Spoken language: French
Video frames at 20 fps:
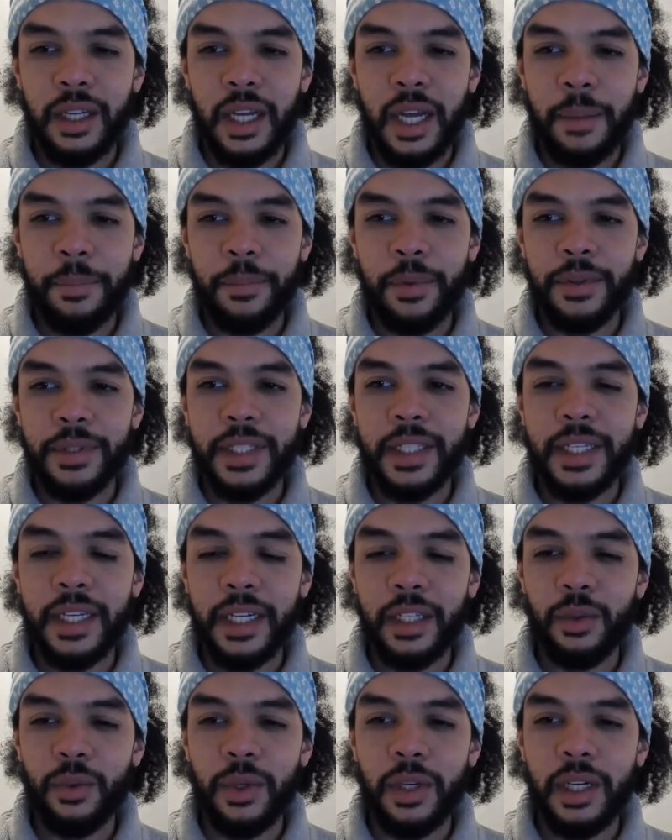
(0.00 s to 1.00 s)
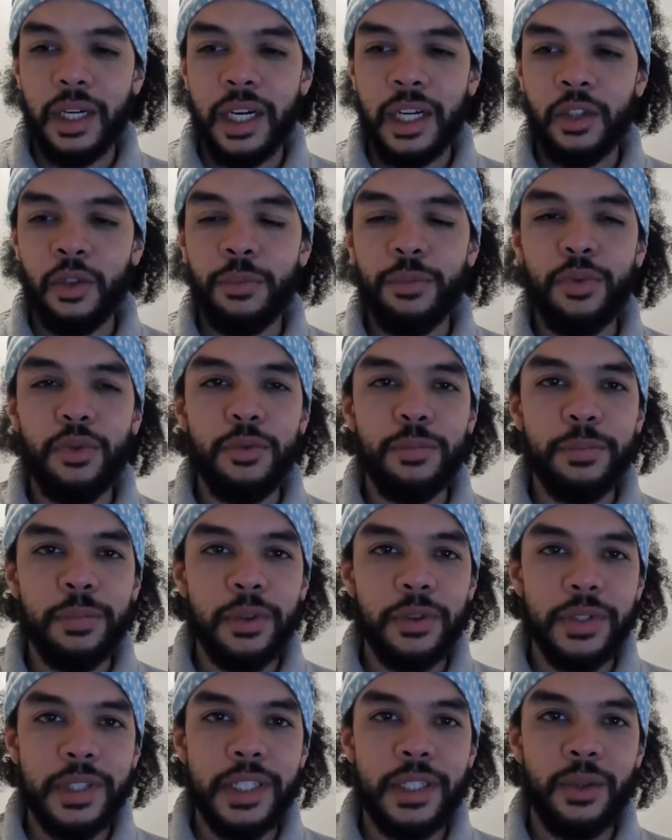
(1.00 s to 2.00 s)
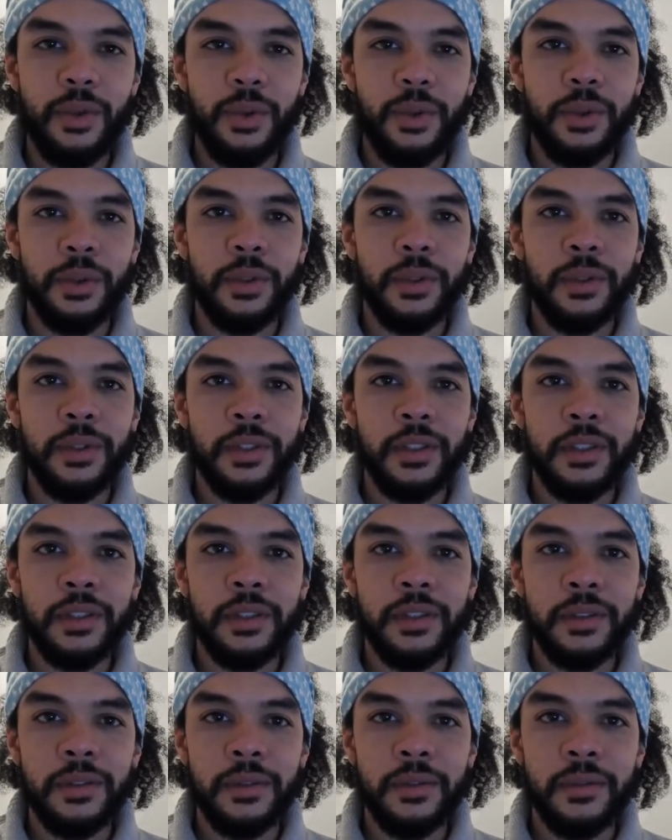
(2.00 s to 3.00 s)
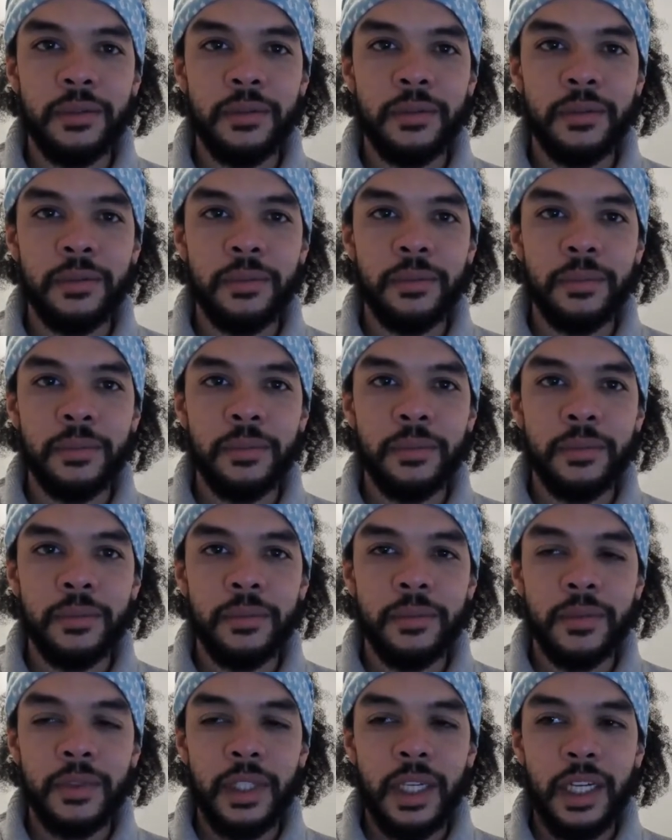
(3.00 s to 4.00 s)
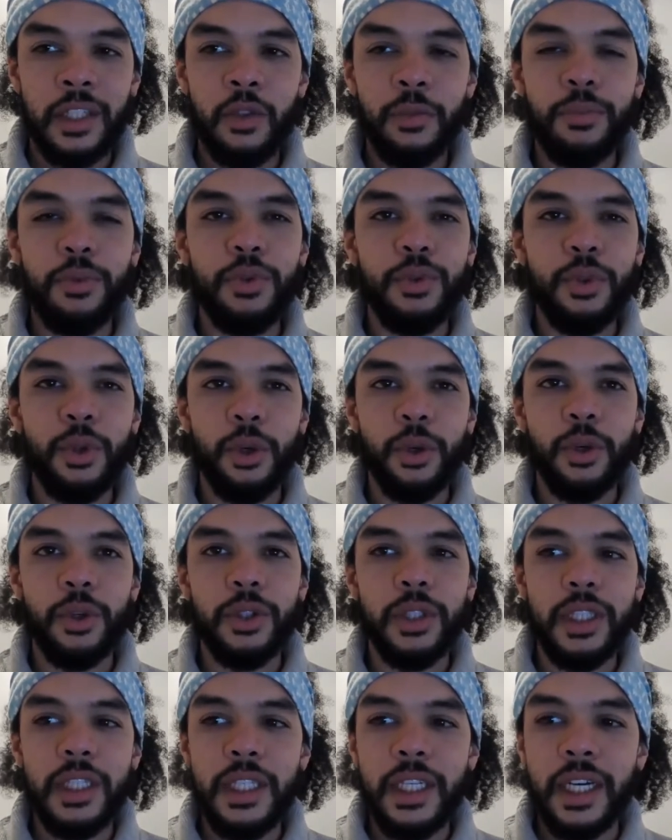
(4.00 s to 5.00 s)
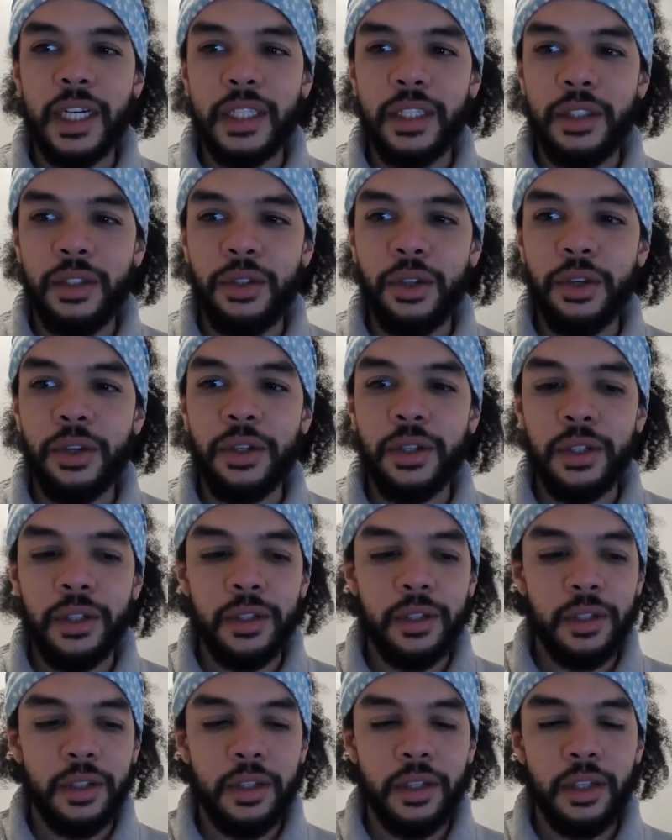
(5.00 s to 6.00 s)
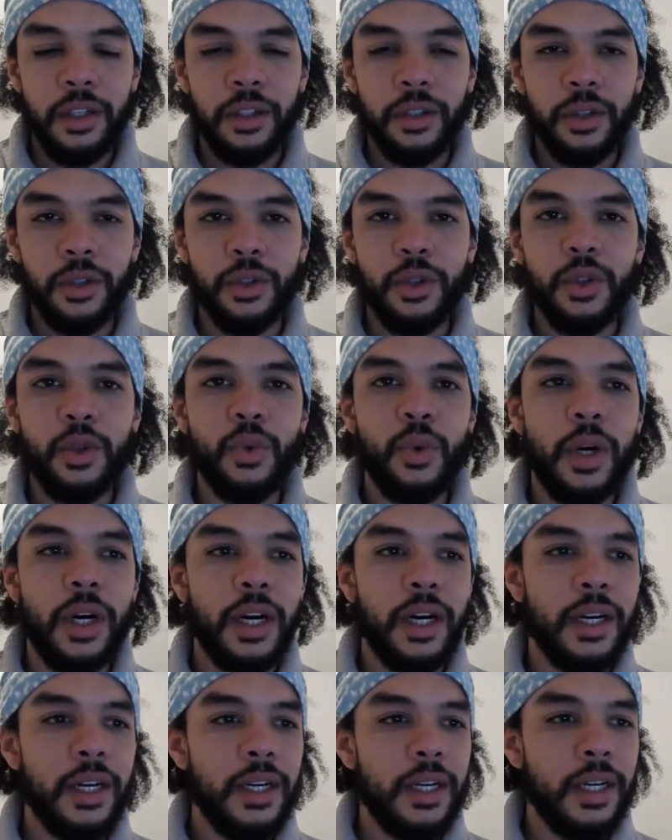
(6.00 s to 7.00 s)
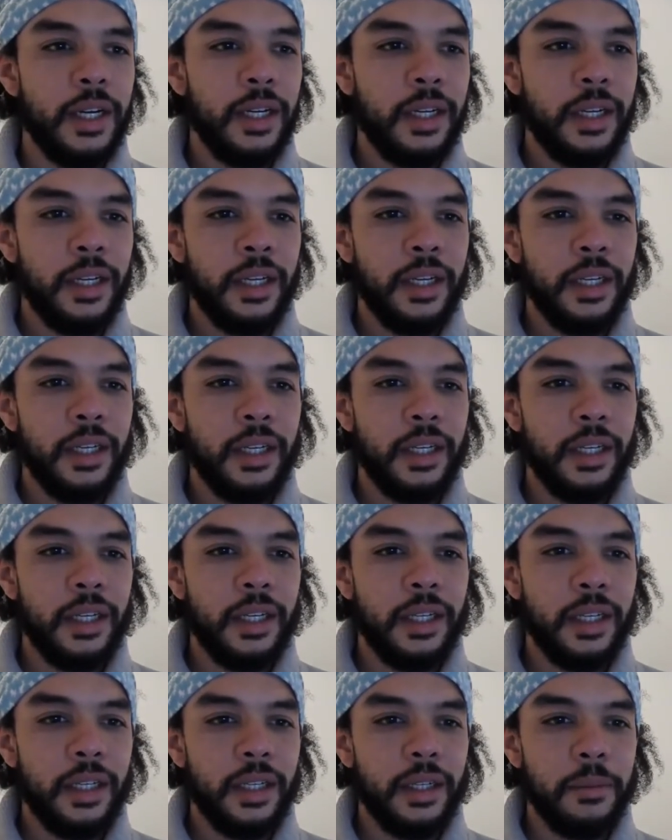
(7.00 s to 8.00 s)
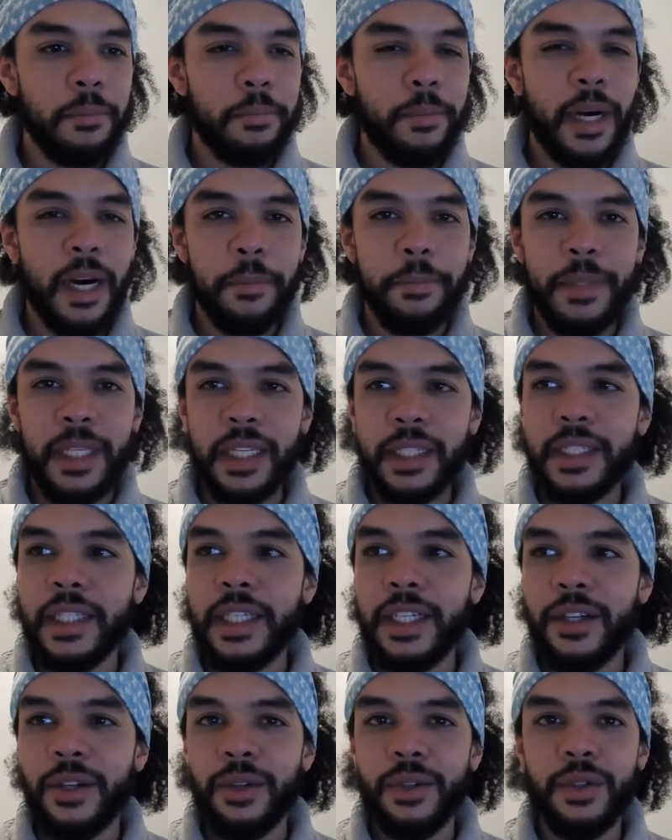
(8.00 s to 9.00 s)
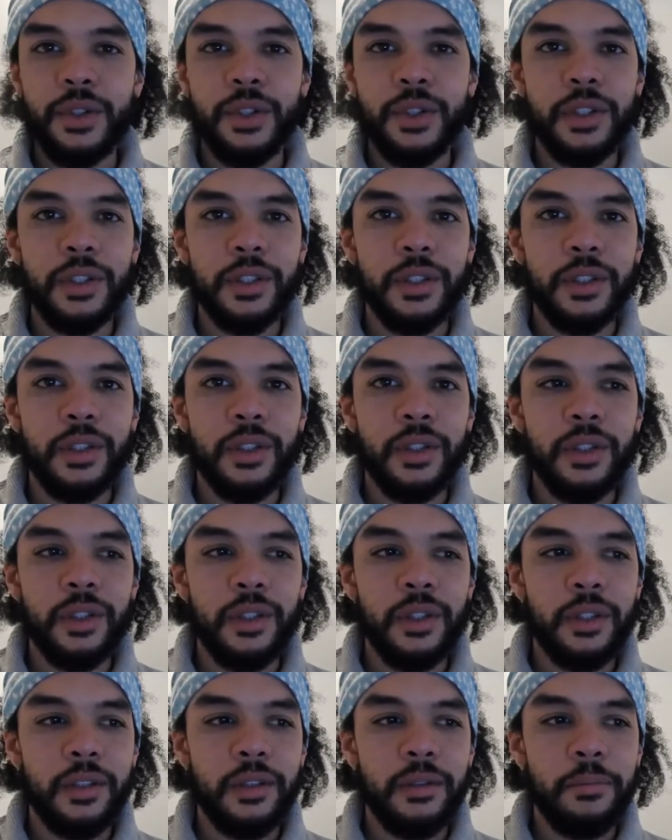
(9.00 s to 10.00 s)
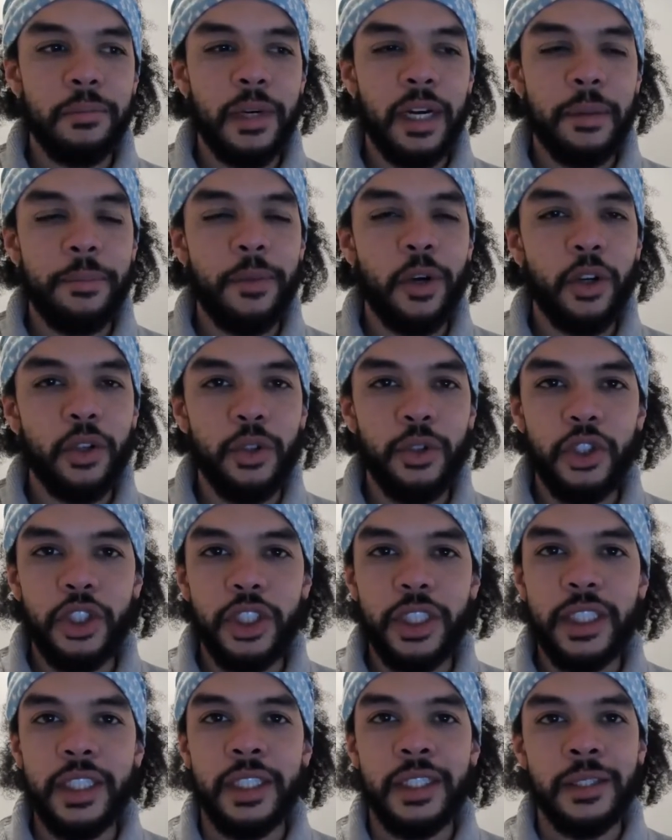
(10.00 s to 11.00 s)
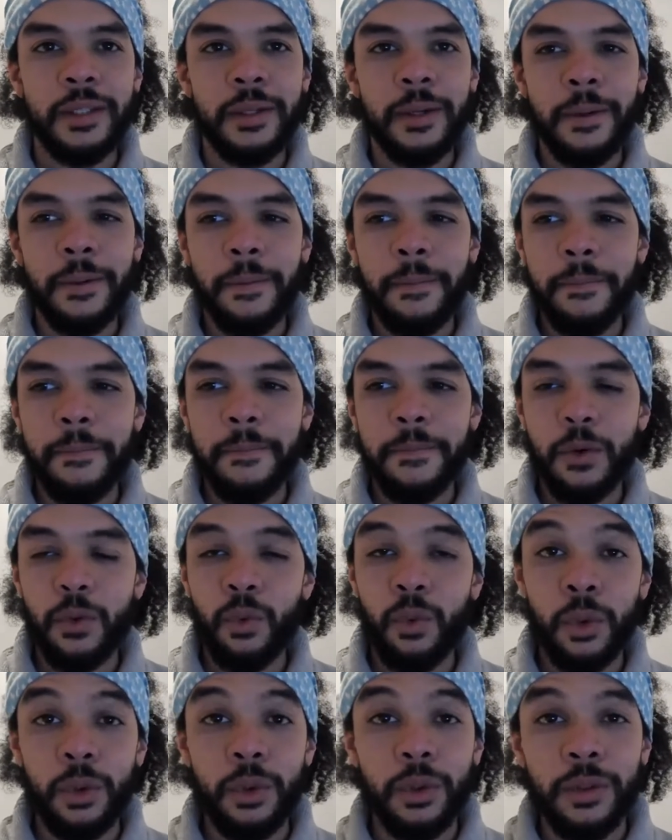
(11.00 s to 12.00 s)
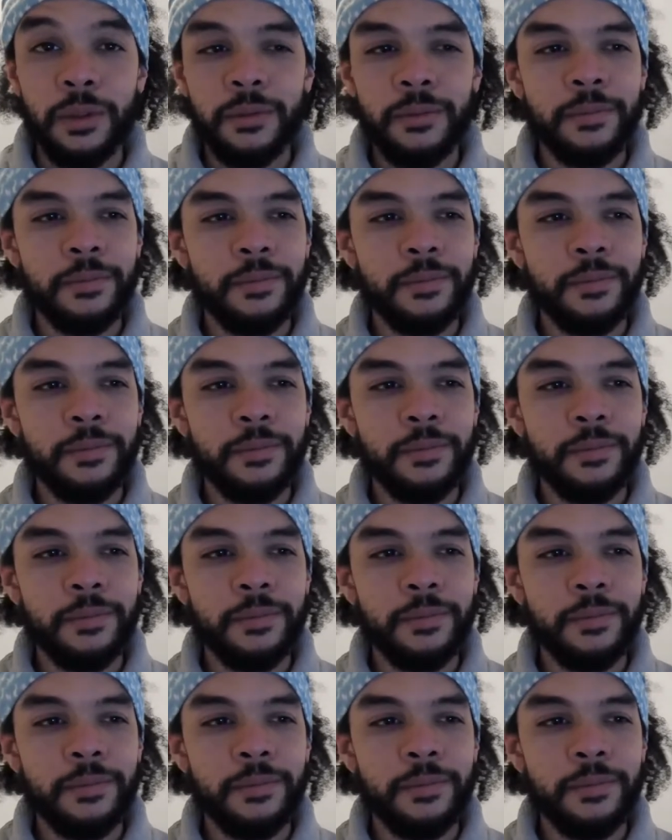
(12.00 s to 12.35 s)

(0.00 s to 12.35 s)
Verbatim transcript: à penser à toi, à ne plus penser aux autres, à ne plus te retenir de, que ce soit par bienséance, par peur de gêner ou autre.